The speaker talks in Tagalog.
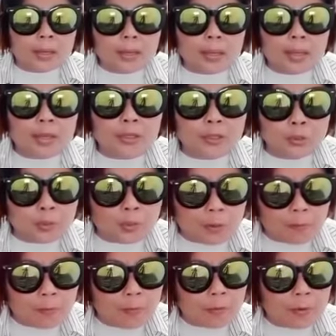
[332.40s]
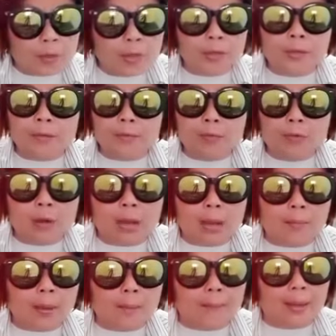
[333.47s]
nga, itsura mo, hindi mo nga
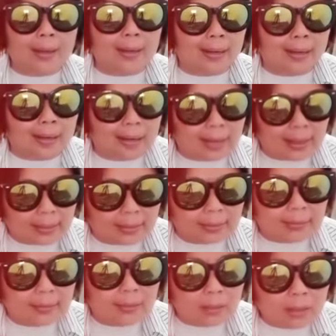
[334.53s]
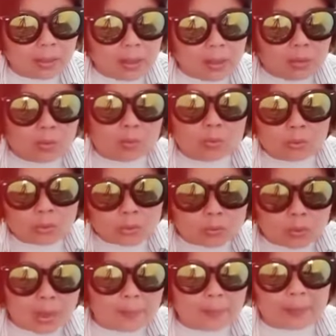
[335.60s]
mapaalagaan. Kung
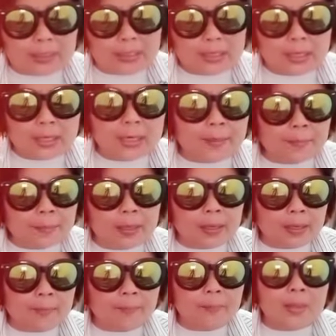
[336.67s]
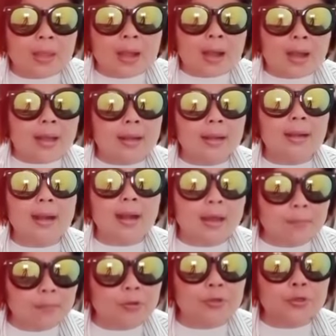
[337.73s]
gusto kang pansinin ni Ipilim,
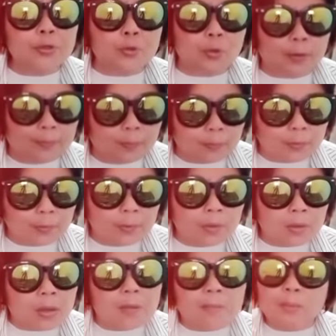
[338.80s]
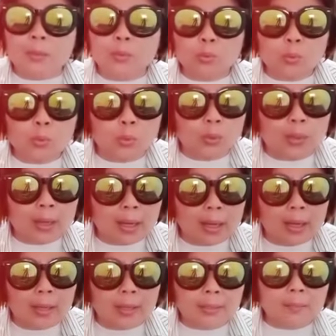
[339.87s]
alagahan mo itsura mo. Matulog
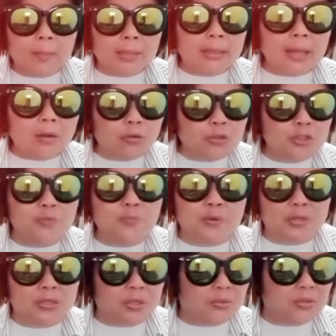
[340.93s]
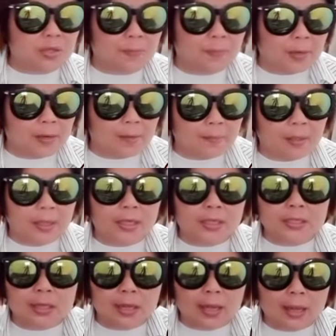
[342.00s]
ka. Matakot siyempre siya sa Ipilim. Kaya
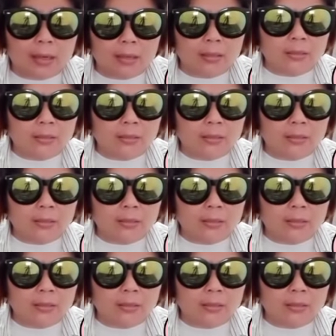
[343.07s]
isa kang